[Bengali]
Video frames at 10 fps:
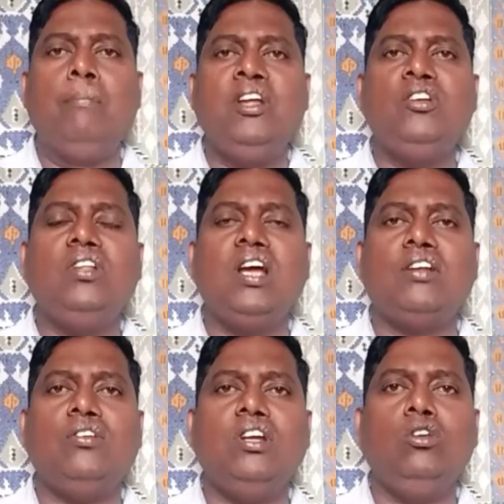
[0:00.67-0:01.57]
আপনি যদি
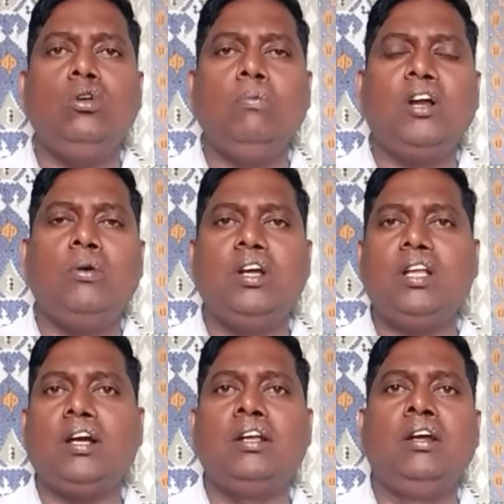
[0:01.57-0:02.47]
একজন ইউটিউবার হয়ে
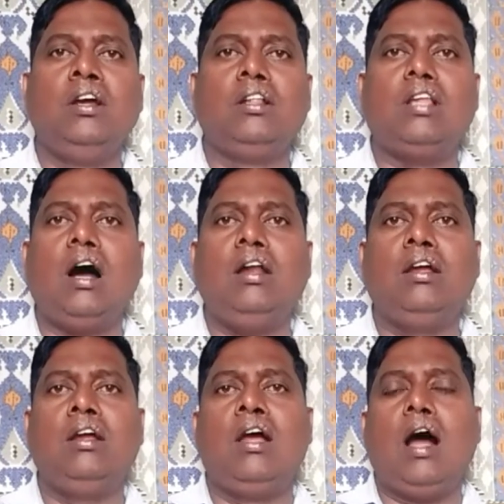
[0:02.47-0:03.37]
থাকেন
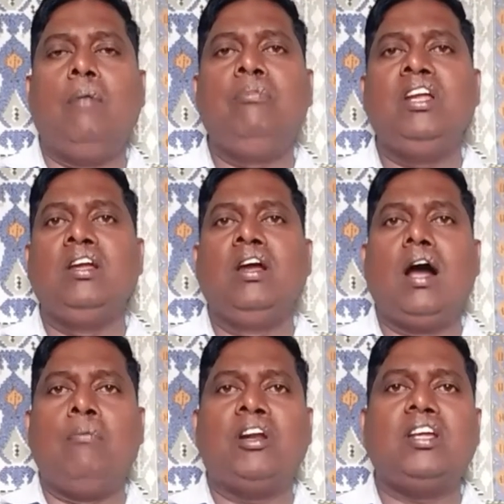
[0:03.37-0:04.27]
তাহলে আপনি
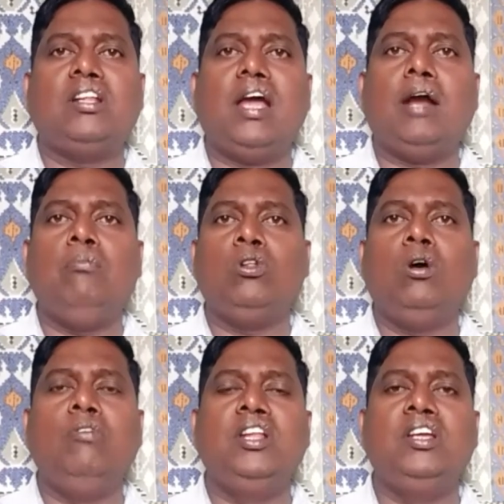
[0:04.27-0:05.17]
আমার সাথে একমত
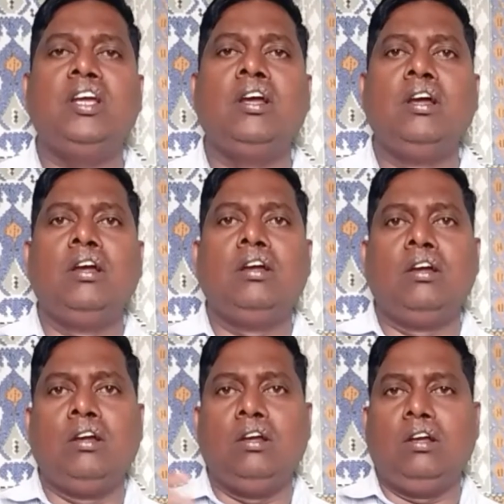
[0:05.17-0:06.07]
হবেন যে
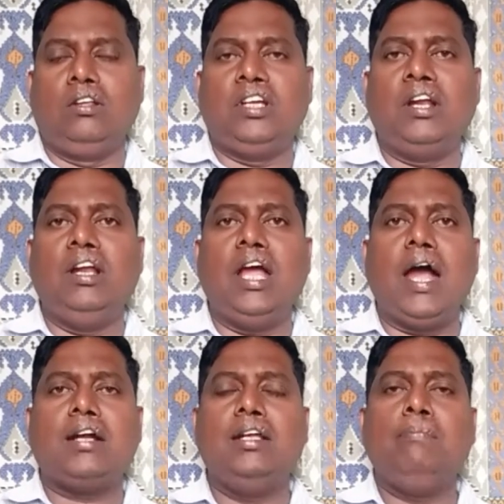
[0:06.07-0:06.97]
চ্যানেলে
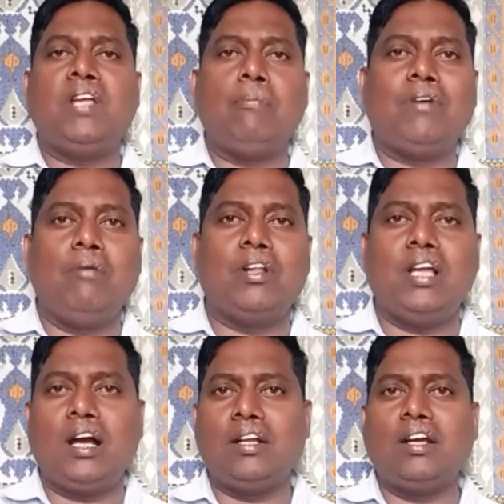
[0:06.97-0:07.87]
অ্যাক্টিভ সাবস্ক্রাইবার
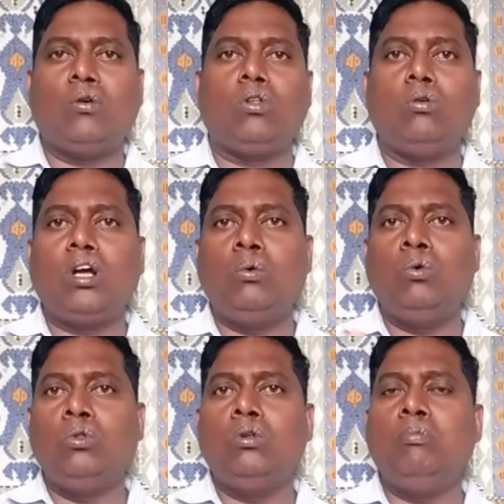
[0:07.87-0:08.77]
থাকাটা কতটা
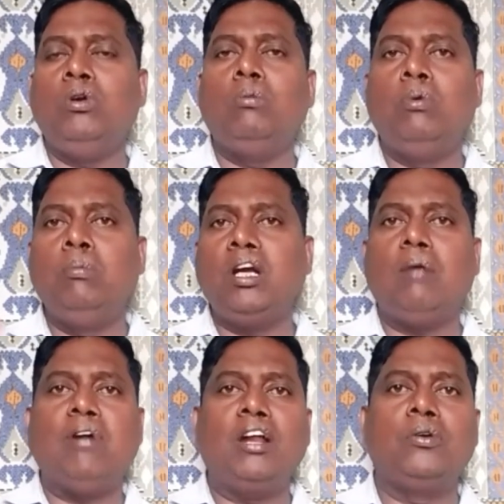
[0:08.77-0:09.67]
গুরুত্বপূর্ণ ভূমিকা
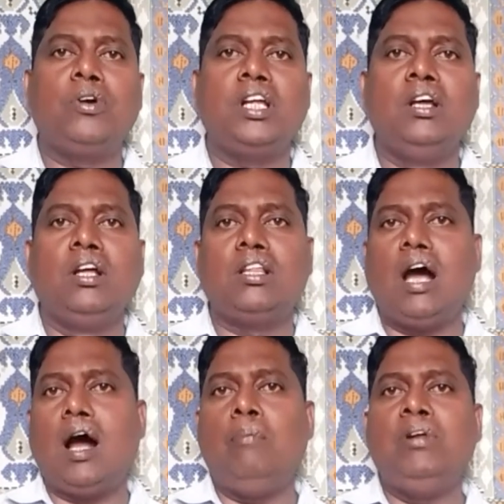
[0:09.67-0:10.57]
পালন করে তা
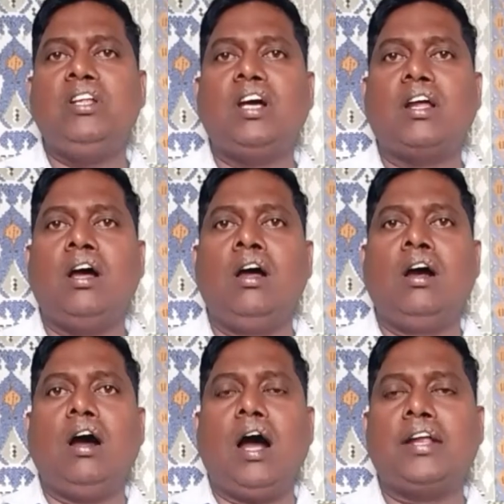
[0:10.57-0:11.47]
আপনি ছাড়া
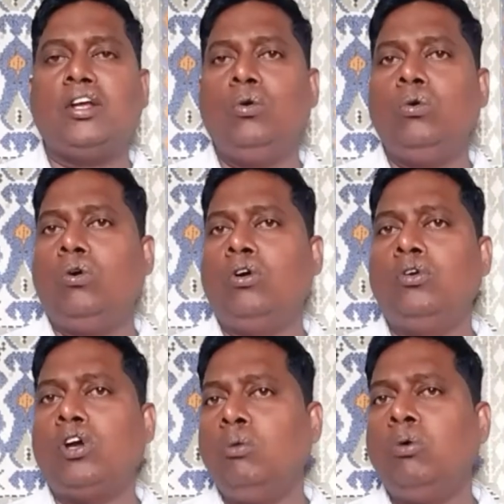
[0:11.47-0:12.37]
আর কেউ
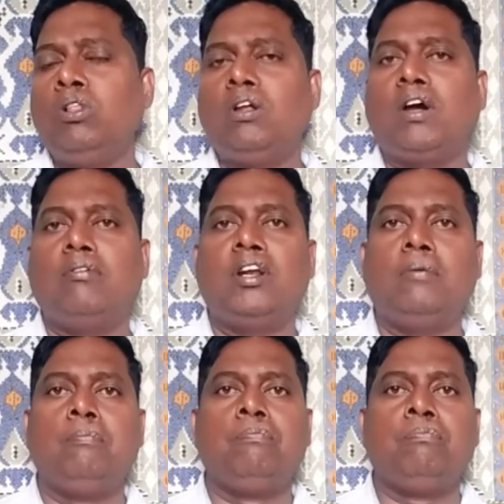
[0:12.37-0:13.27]
অন্য কেউ বলতে পারবে না